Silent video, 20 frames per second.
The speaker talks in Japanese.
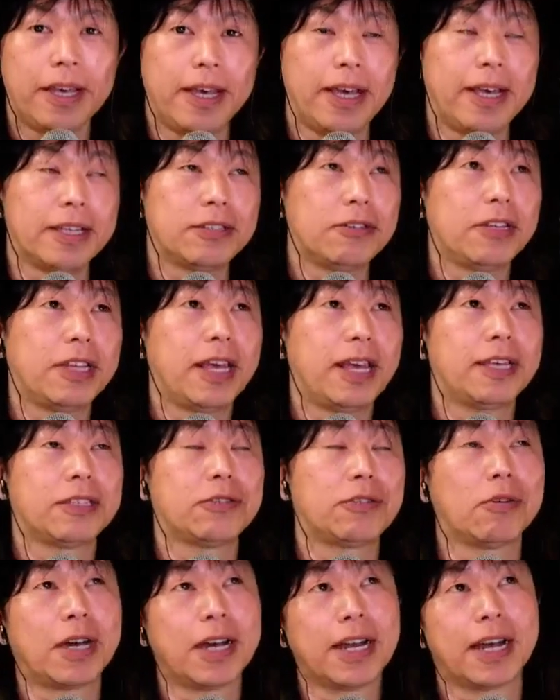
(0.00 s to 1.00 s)
えー、それで
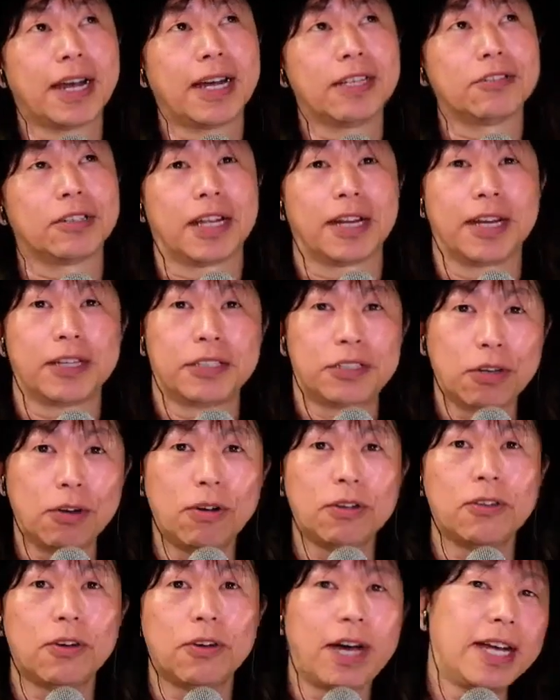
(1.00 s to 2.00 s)
そこから数えたら
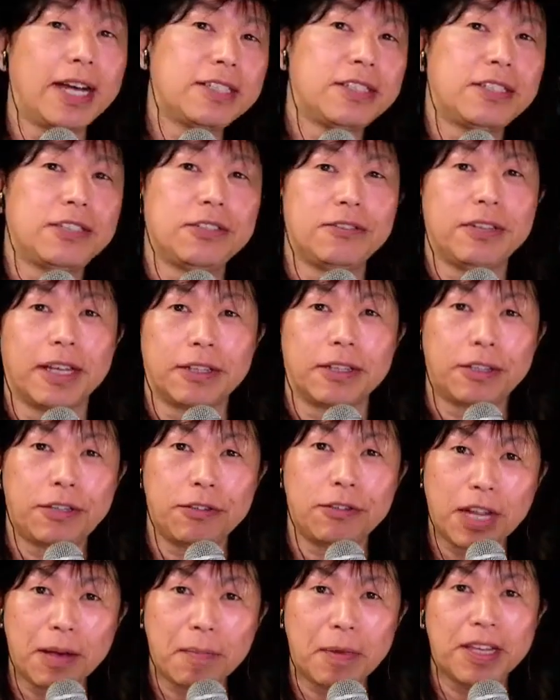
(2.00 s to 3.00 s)
ちょうど8周年
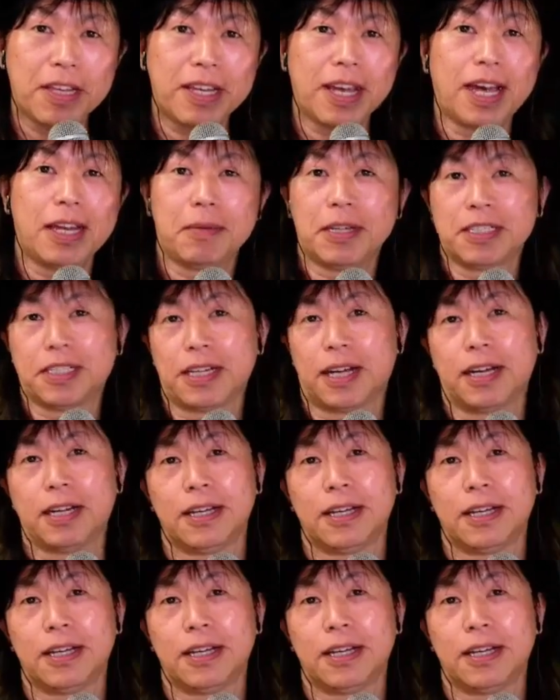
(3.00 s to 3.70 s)
9年目に入りました。